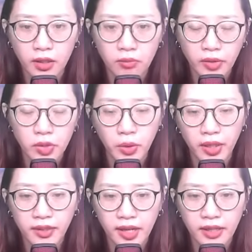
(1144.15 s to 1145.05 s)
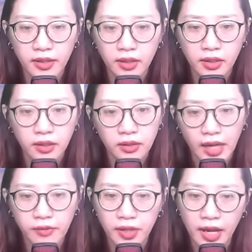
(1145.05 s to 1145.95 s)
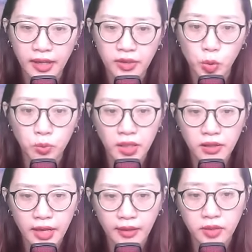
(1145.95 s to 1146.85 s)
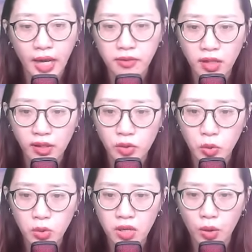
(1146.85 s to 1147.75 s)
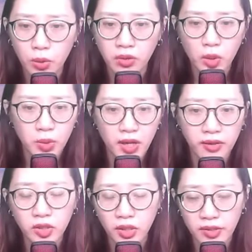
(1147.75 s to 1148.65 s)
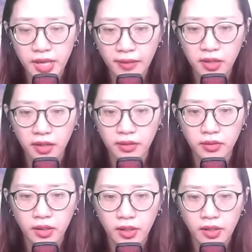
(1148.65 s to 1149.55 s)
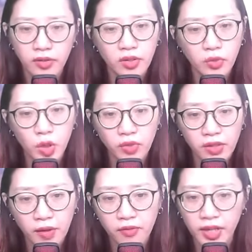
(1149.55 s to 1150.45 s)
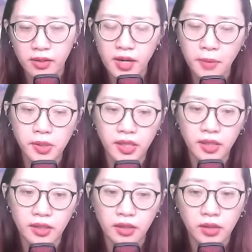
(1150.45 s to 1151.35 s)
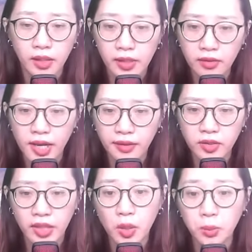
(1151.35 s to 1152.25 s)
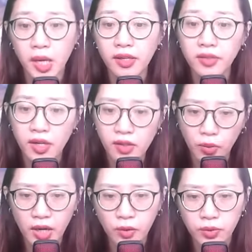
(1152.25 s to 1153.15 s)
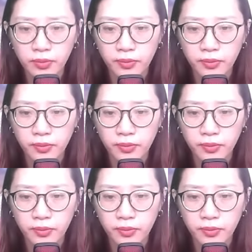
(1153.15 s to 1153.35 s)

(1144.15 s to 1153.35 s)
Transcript: Mặc dù hiện nay, tại vì ai cũng biết rằng thắng lợi của cậu không hề có sự gian lận, nhưng đối với nhóm fan club kia thì chắc chắn sẽ không để yên cho cậu đâu.